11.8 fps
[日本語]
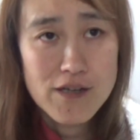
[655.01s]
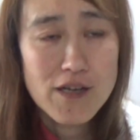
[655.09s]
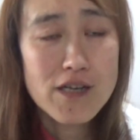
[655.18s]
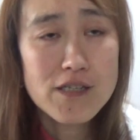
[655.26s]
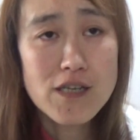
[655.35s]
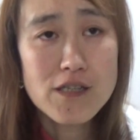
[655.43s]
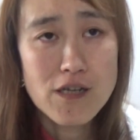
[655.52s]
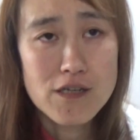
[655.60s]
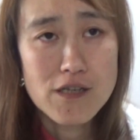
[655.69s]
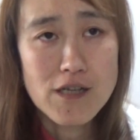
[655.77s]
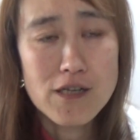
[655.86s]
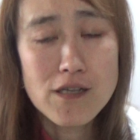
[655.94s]
ゲーセン行って
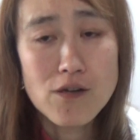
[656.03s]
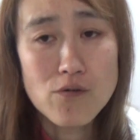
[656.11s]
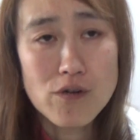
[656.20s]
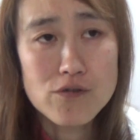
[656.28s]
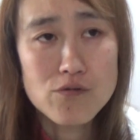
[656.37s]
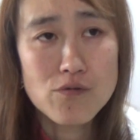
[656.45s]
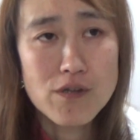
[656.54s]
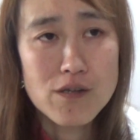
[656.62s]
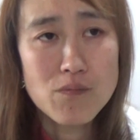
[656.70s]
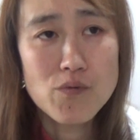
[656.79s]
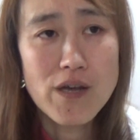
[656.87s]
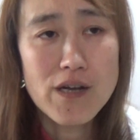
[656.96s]
きて3000今月使うてん
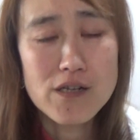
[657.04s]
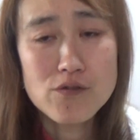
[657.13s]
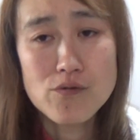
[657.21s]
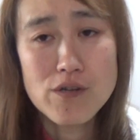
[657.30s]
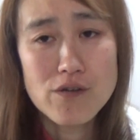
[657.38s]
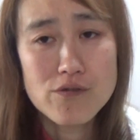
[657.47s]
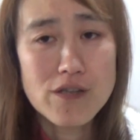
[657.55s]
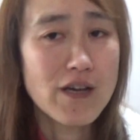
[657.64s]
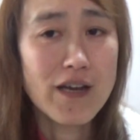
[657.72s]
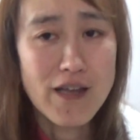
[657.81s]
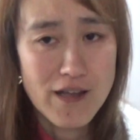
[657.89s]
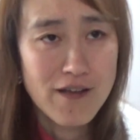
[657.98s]
で、もうないからちょうだいよって
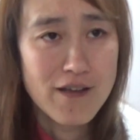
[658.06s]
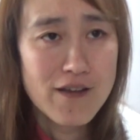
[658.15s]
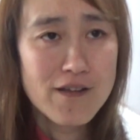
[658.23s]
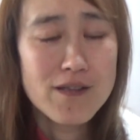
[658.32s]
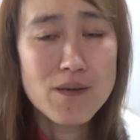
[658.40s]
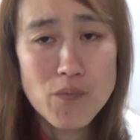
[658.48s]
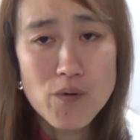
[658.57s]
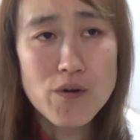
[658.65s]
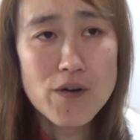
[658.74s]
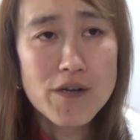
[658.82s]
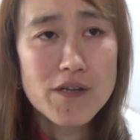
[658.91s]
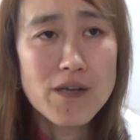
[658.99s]
あげへん。でも、
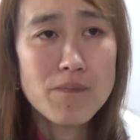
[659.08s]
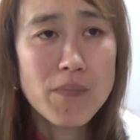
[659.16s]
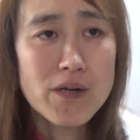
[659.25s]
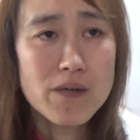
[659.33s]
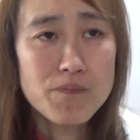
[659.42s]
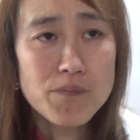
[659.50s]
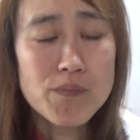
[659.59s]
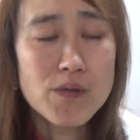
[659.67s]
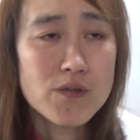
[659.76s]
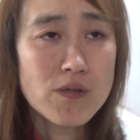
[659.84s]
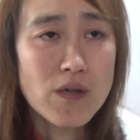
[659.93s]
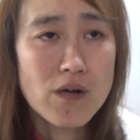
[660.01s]
やっぱり、
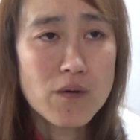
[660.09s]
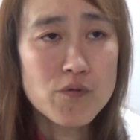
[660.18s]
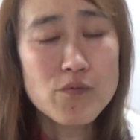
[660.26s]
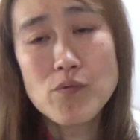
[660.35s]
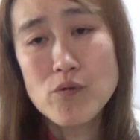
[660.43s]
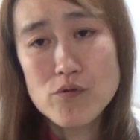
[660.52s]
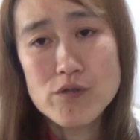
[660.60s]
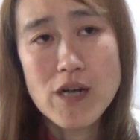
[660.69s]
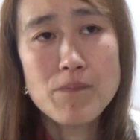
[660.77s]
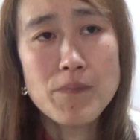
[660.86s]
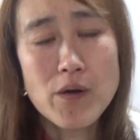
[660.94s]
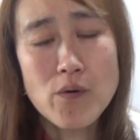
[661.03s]
なんか文房具、
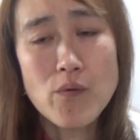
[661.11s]
シャーペン